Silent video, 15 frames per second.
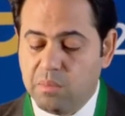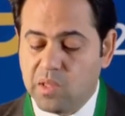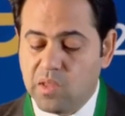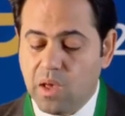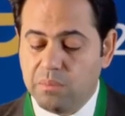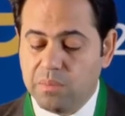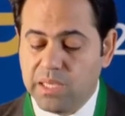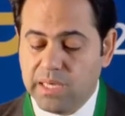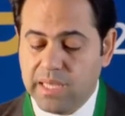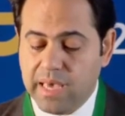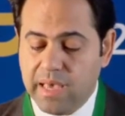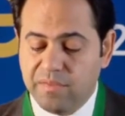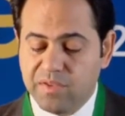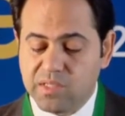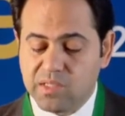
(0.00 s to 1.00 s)

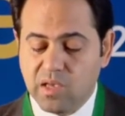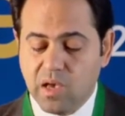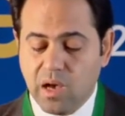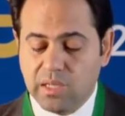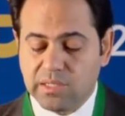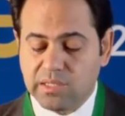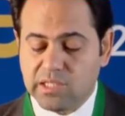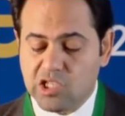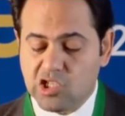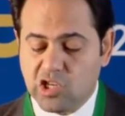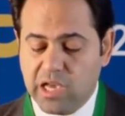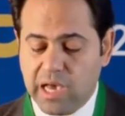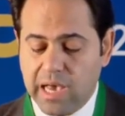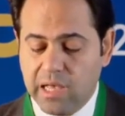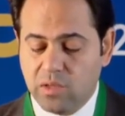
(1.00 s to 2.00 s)
مضامينها في صياغه
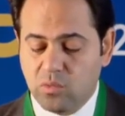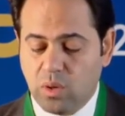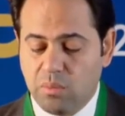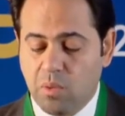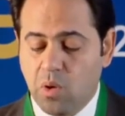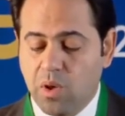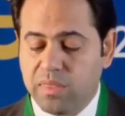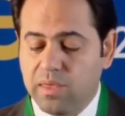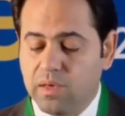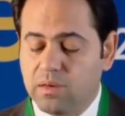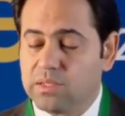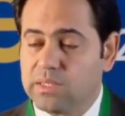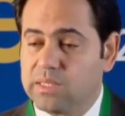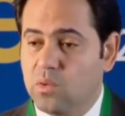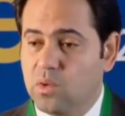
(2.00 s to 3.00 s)
التشريعات
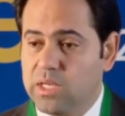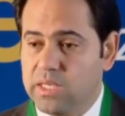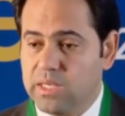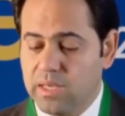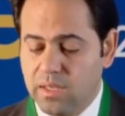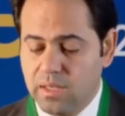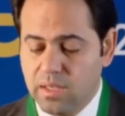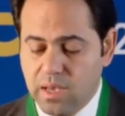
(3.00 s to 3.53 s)
والمواثيق الدوليه